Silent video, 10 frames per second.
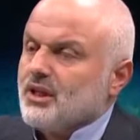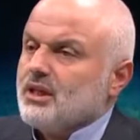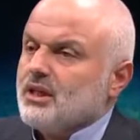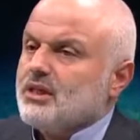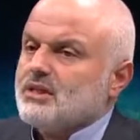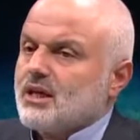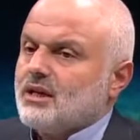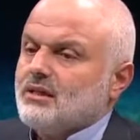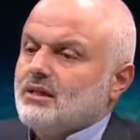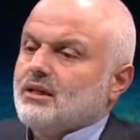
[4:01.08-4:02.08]

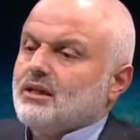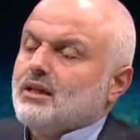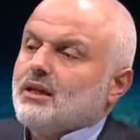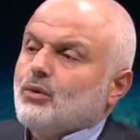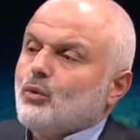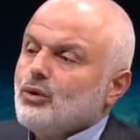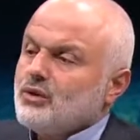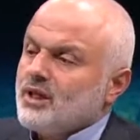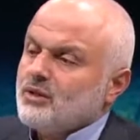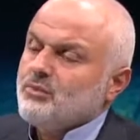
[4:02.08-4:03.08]
İnsan o
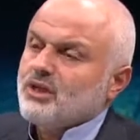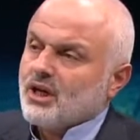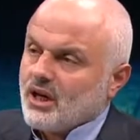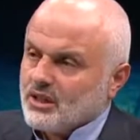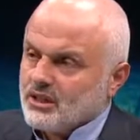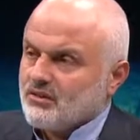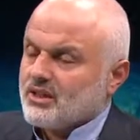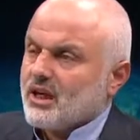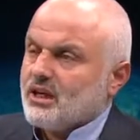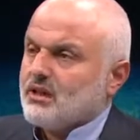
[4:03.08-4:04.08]
tedbiri alır ve
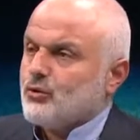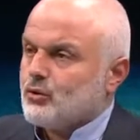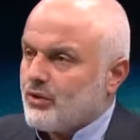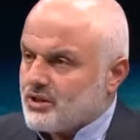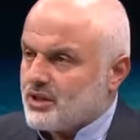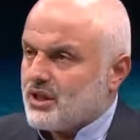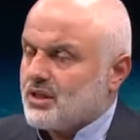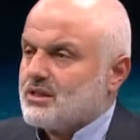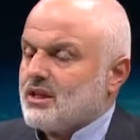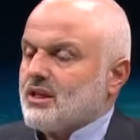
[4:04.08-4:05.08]
kendini güvencede
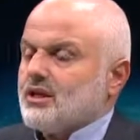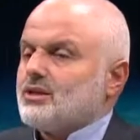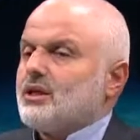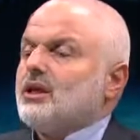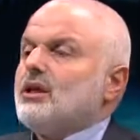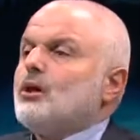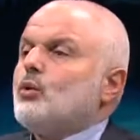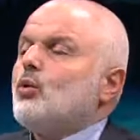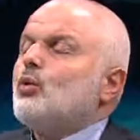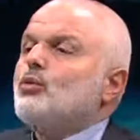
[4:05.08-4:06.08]
hisseder.
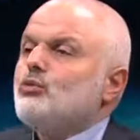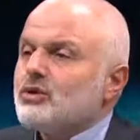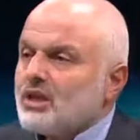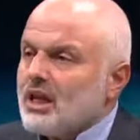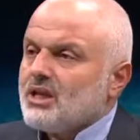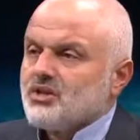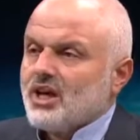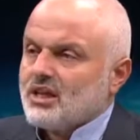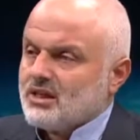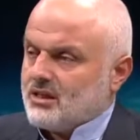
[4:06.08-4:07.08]
Ölümün
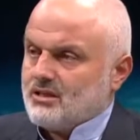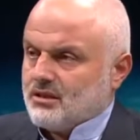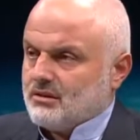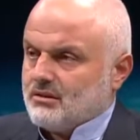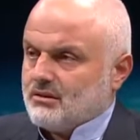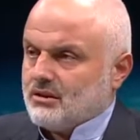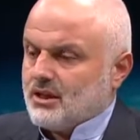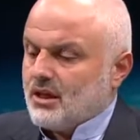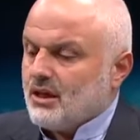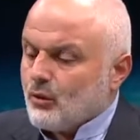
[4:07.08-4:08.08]
geleceği kesin.
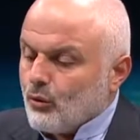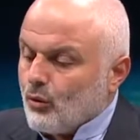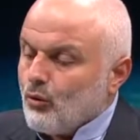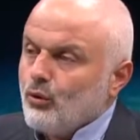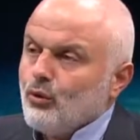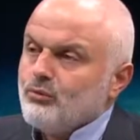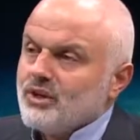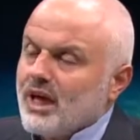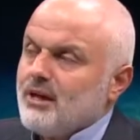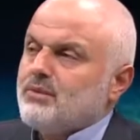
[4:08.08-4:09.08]
O ölüm
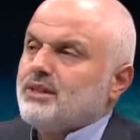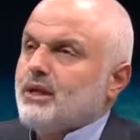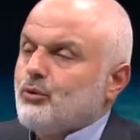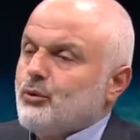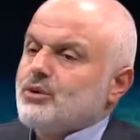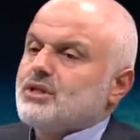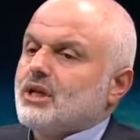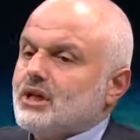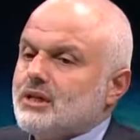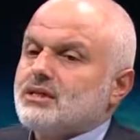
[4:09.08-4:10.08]
gelmeden önce
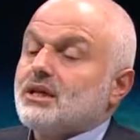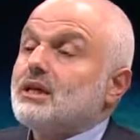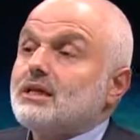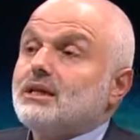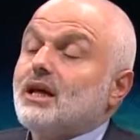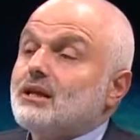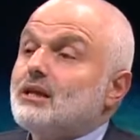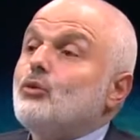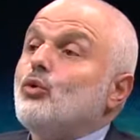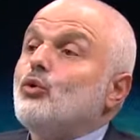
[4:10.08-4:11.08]
insanın
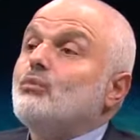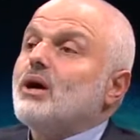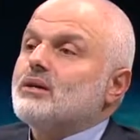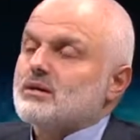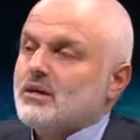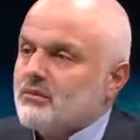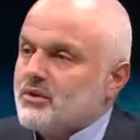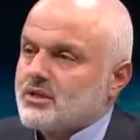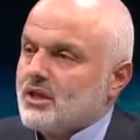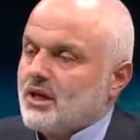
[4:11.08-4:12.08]
kendini ölüme
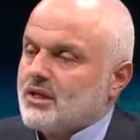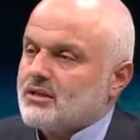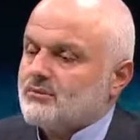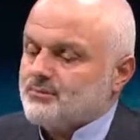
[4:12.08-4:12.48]
hazırlaması lazım.